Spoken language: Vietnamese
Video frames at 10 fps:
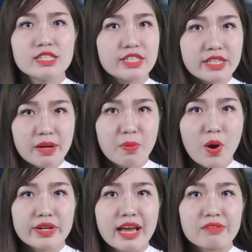
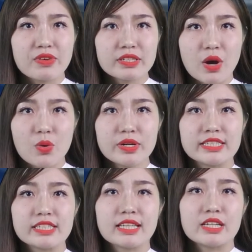Singapore đang phấn đấu để
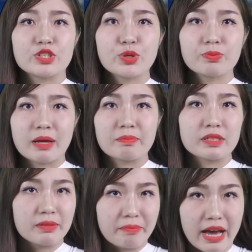trở thành trung tâm
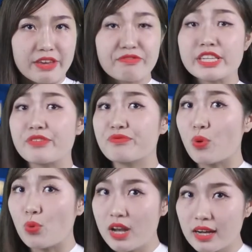thương mại và dịch
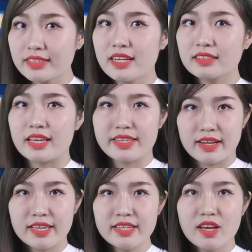vụ lớn nhất thế
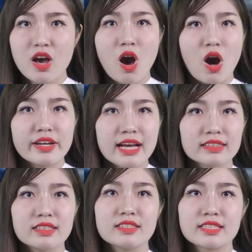giới. Họ đang
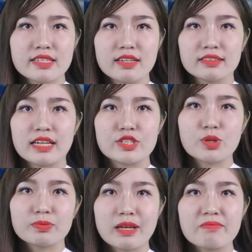tự xây dựng thành
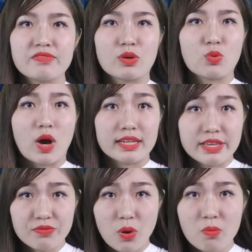trung tâm về quản
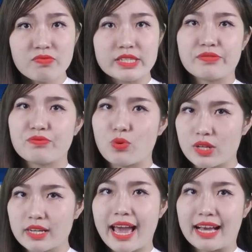lý vốn và dịch vụ
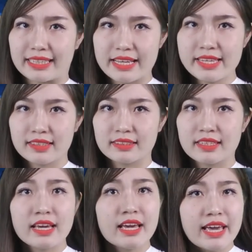ngân hàng cá nhân.
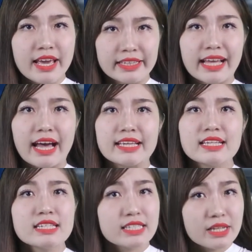Hiện tại,
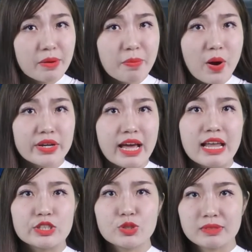Singapore đã
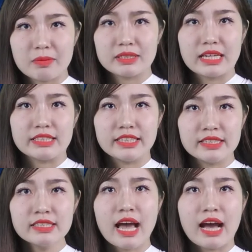là trung tâm tài
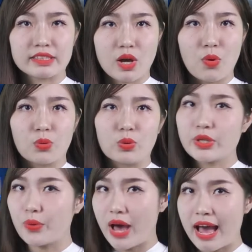chính hàng đầu của
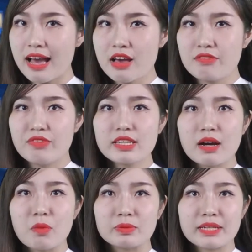châu Á với
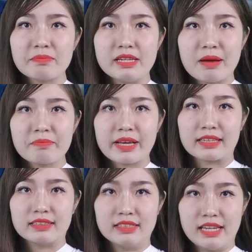gần
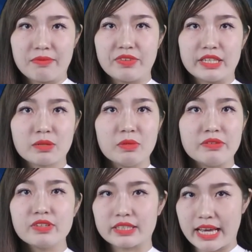115.000 người làm việc trong lĩnh
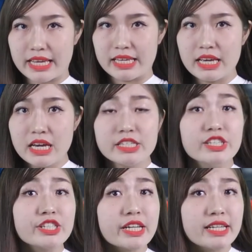vực này,
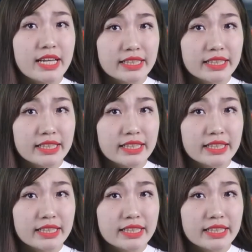dựa trên lợi